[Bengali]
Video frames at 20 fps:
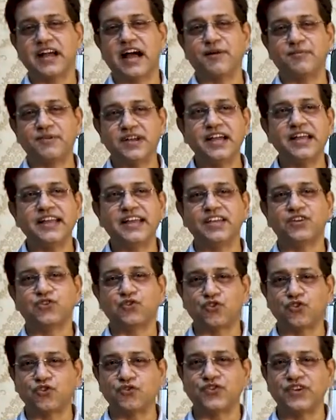আমরা এই
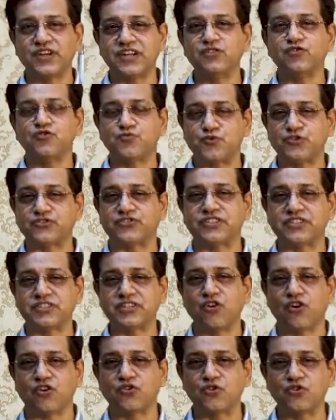ক্লোরোফিলের উপস্থিতি
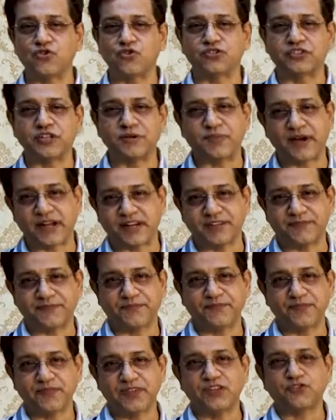লক্ষ্য করতে পারি
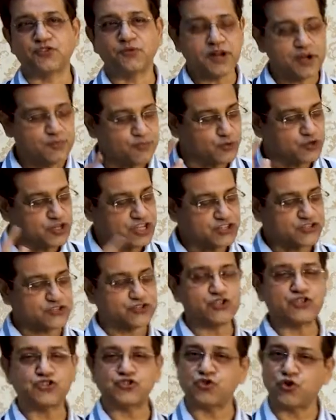তোমরা পড়ে
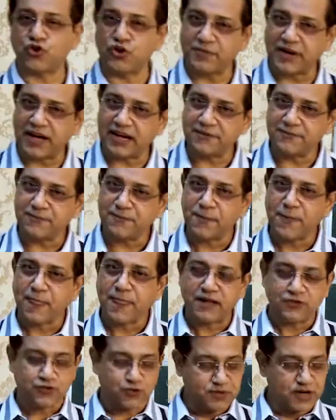এসছো শৈবাল
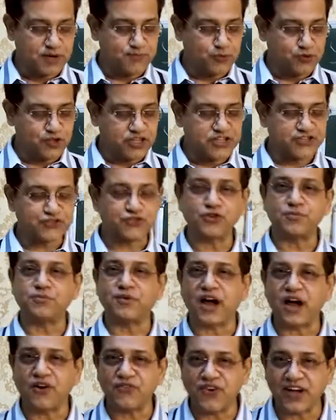তোমরা পড়ে এসছো
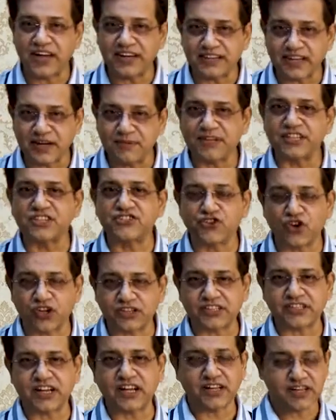ব্রাফাইটা মানে
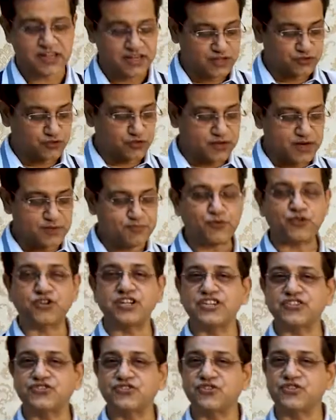ছত্রাক তোমরা পড়ে
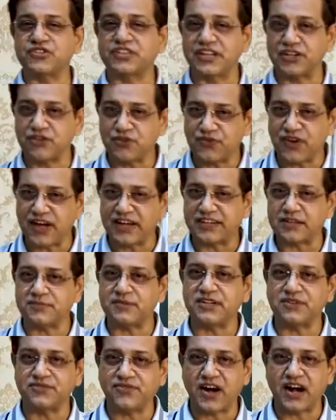এসছো টেরোফাইটা
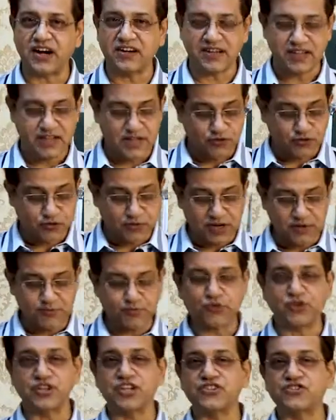মানে ফার্ন তোমরা
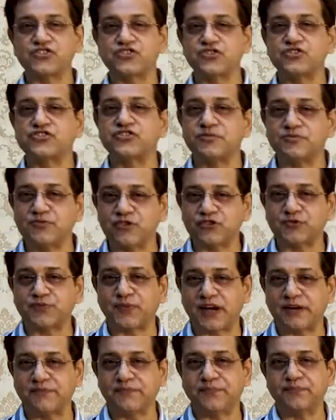পড়ে এসছো
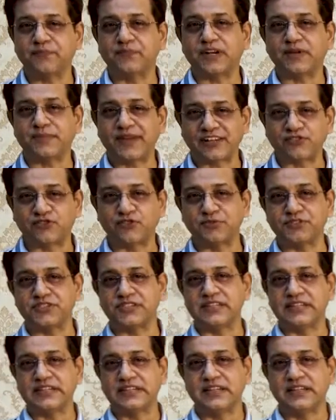জিমনোস্পার্ম মানে ব্যক্তবীজি